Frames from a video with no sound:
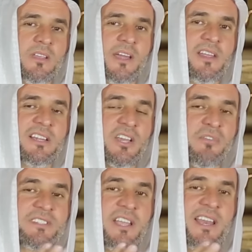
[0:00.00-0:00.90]
يعني
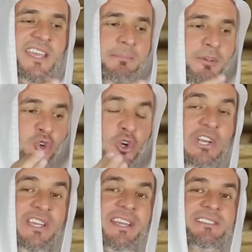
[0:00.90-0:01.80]
التفت إليه
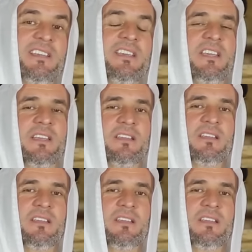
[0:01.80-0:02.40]
بكليته